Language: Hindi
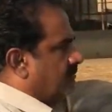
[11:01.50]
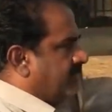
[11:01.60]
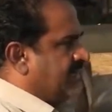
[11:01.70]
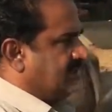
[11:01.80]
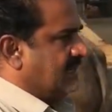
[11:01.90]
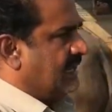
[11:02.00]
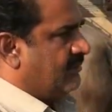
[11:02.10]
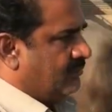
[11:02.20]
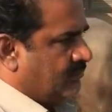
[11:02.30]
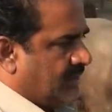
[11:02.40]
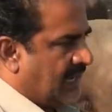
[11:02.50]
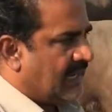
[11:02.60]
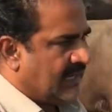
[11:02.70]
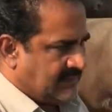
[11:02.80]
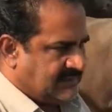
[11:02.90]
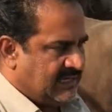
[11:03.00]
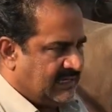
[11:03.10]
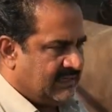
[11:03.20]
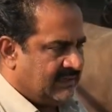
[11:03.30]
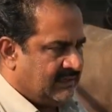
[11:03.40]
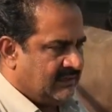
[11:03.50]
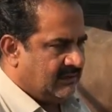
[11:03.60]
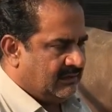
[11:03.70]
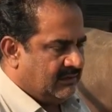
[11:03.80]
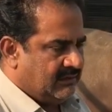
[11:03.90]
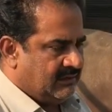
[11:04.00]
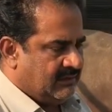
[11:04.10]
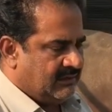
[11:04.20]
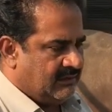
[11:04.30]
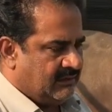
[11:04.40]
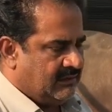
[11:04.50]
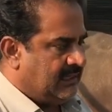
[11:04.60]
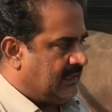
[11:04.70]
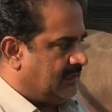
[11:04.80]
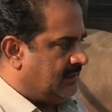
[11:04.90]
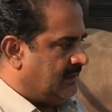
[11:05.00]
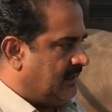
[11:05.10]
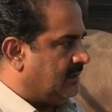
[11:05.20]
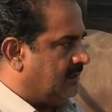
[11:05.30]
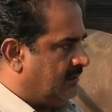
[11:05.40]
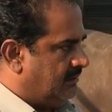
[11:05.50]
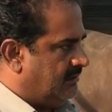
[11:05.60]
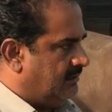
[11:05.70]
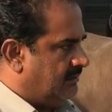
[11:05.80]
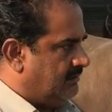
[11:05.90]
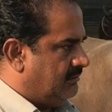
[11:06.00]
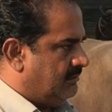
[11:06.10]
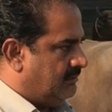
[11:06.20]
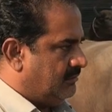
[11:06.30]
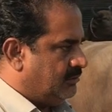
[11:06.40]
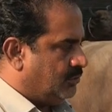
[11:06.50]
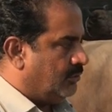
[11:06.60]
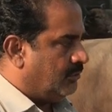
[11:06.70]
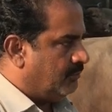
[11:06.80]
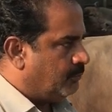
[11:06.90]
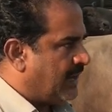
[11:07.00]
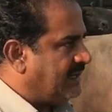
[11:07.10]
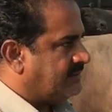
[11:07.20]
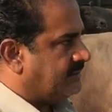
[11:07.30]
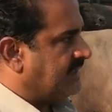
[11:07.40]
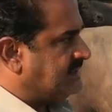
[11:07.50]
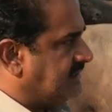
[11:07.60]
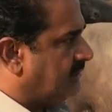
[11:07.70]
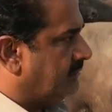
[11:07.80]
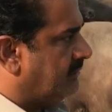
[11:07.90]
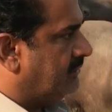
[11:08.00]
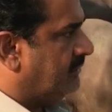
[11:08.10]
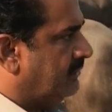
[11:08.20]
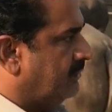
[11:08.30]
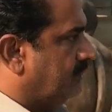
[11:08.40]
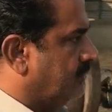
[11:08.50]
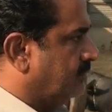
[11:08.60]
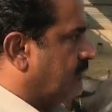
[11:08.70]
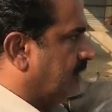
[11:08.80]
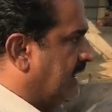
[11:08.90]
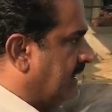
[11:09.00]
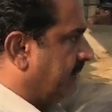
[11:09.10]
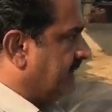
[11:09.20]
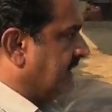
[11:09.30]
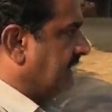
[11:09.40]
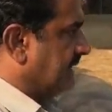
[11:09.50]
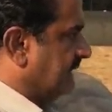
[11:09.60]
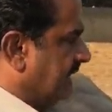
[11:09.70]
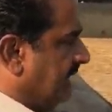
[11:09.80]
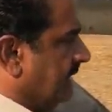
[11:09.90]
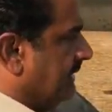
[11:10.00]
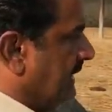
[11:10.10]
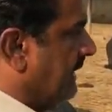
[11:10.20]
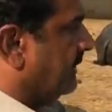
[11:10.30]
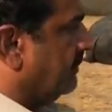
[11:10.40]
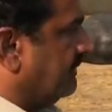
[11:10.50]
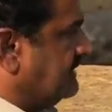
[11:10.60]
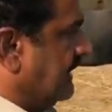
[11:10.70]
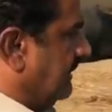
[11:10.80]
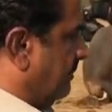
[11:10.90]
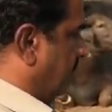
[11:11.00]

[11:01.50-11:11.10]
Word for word: भैंस का है वो तो काला अच्छा है सही है लेकिन अगर पॉइंट्स जो पॉइंट्स में अच्छी हो सही उसको ज़्यादा पसंद करते हैं लेकिन कलर जो वैसे है वो